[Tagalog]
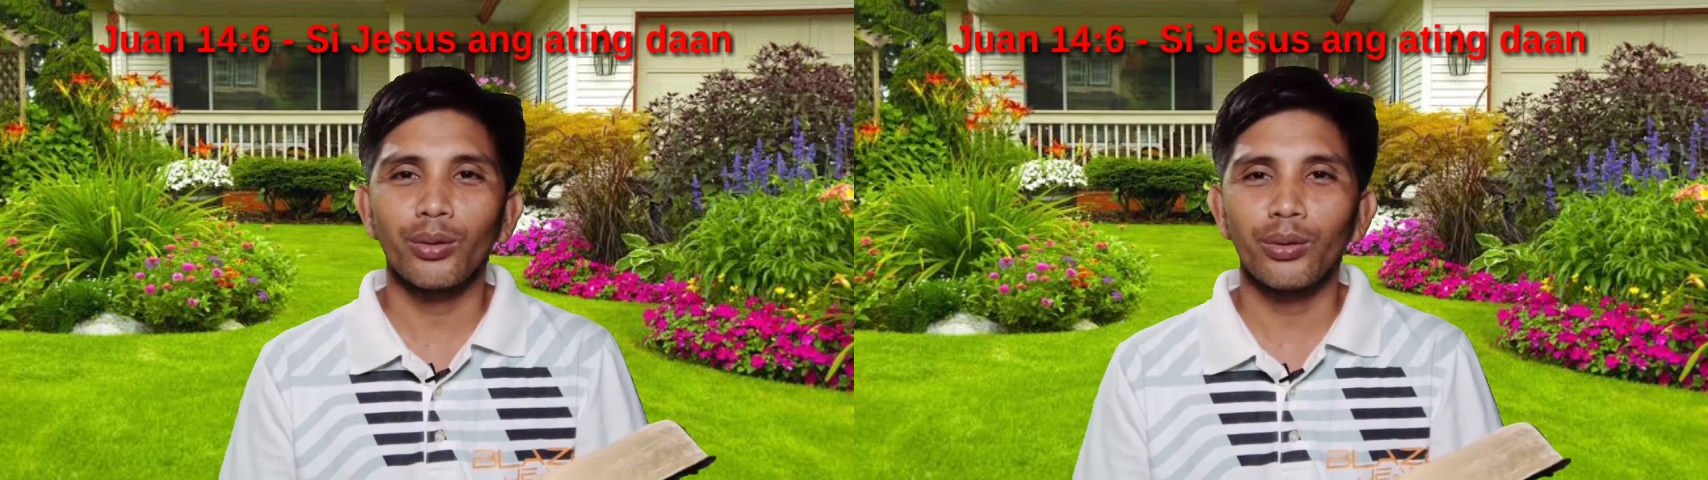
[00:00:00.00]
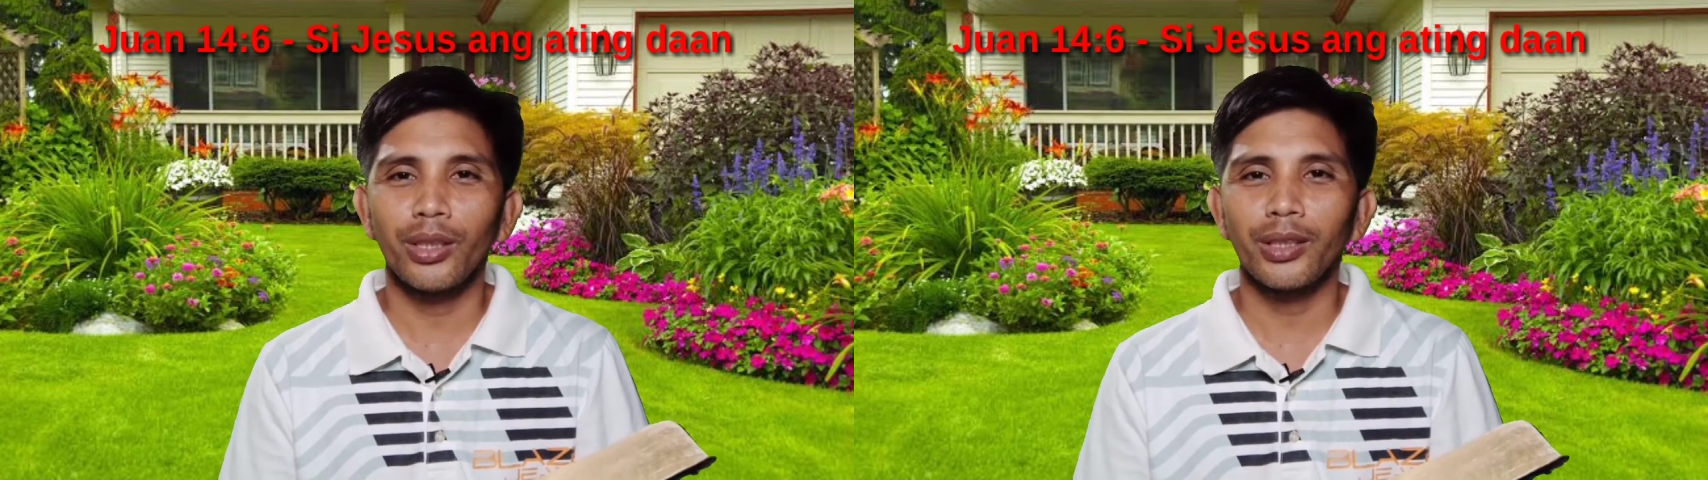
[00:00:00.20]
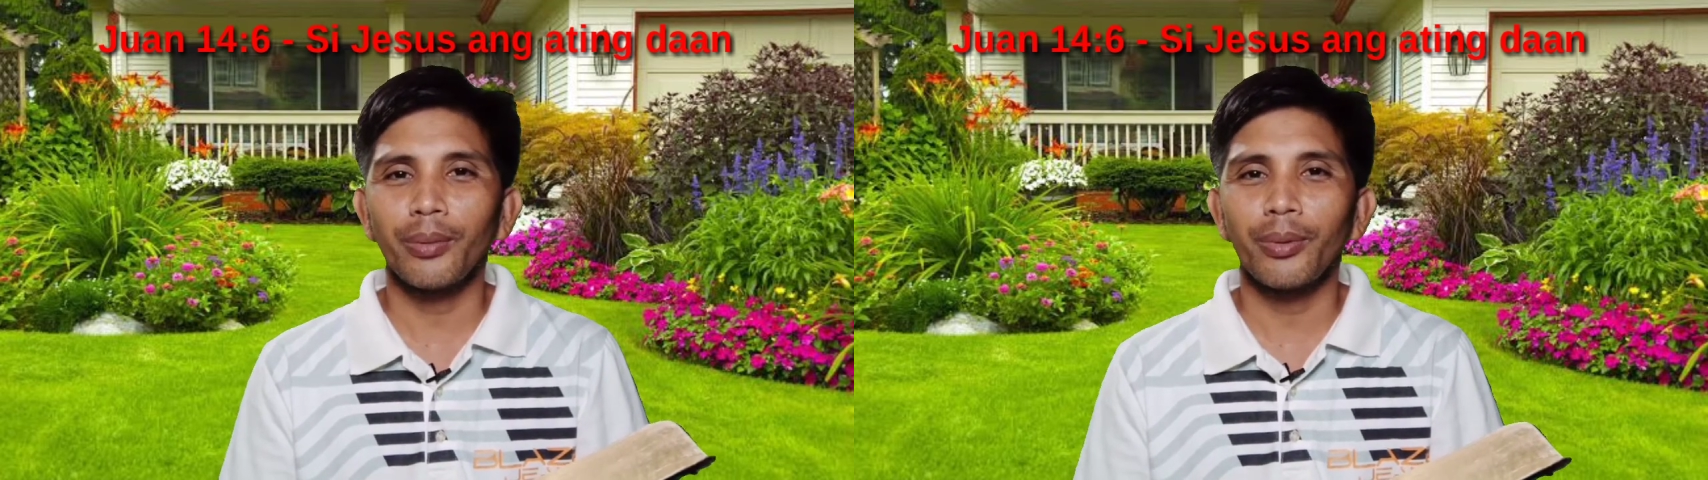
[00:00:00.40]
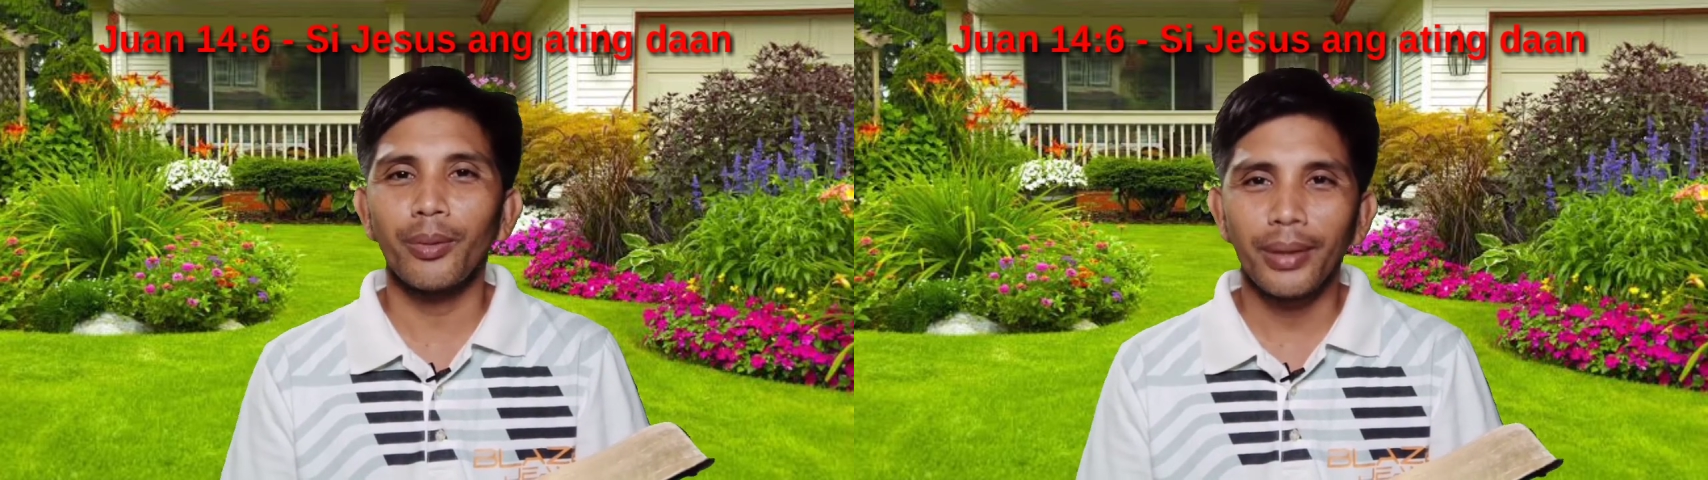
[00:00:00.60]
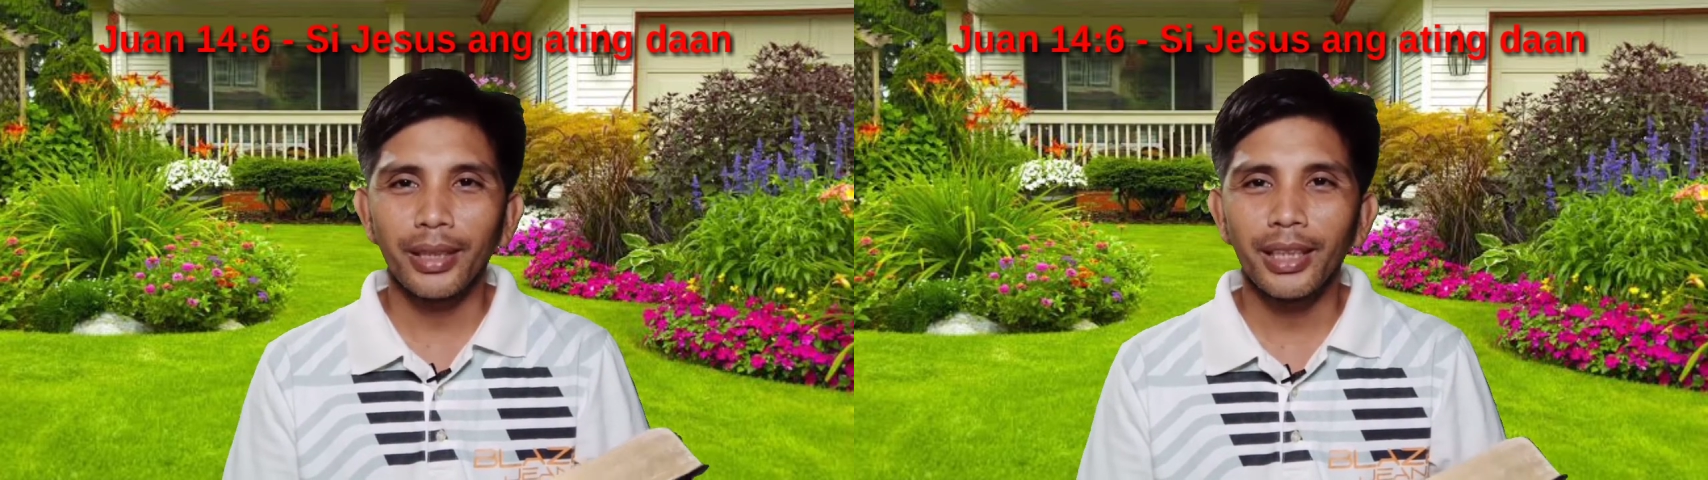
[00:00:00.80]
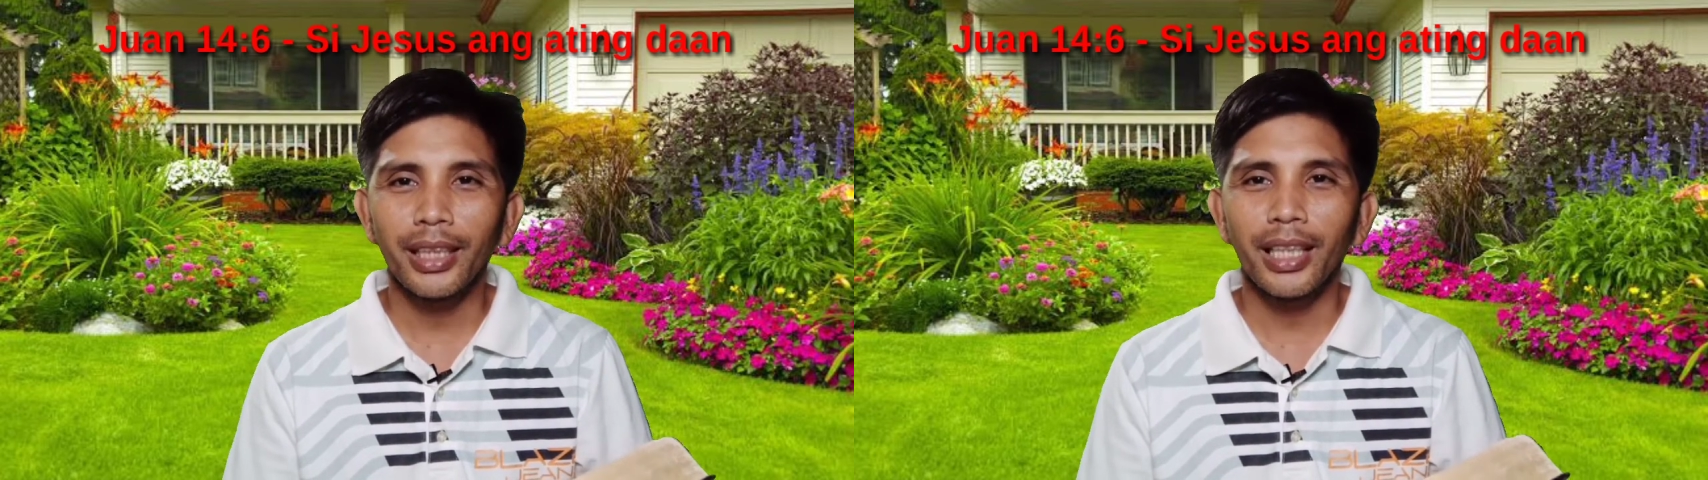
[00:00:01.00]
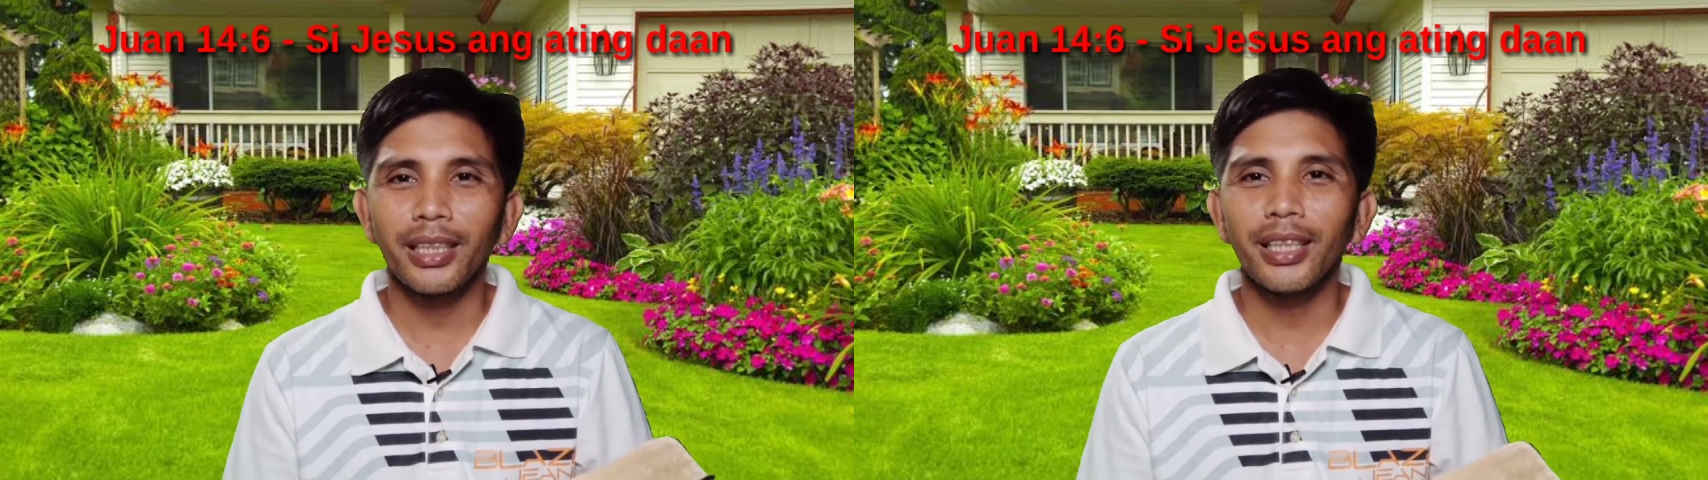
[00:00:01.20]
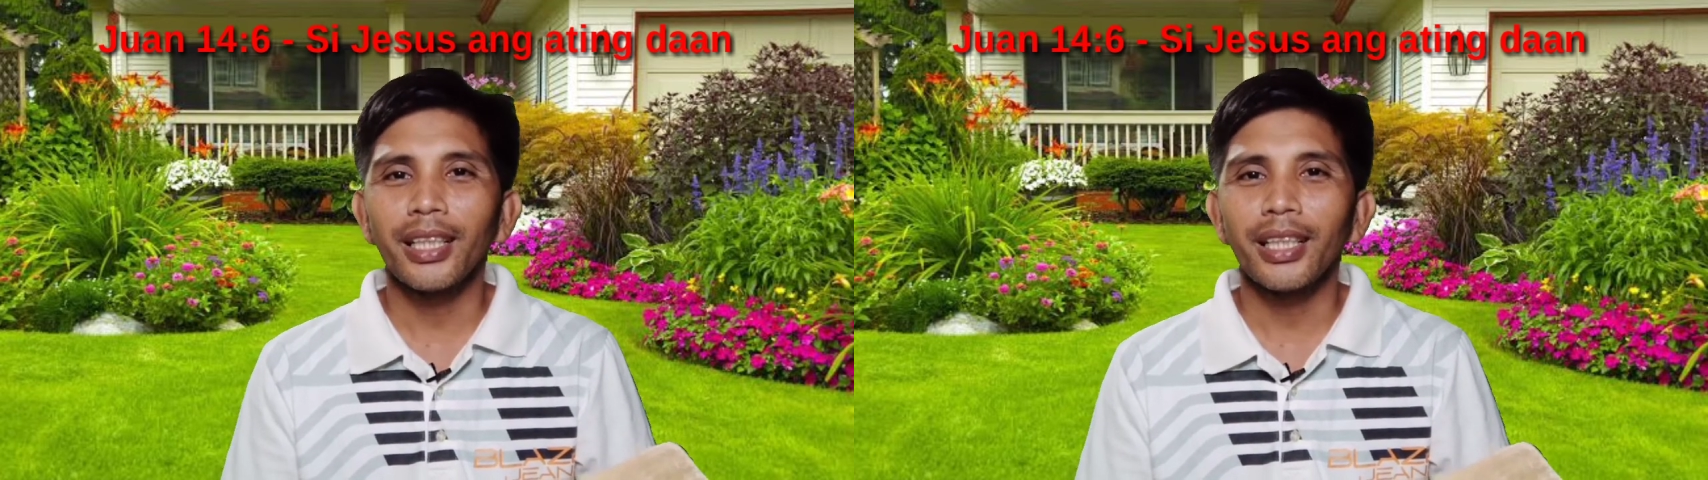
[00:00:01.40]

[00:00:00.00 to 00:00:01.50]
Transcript: kundi sa pamagitan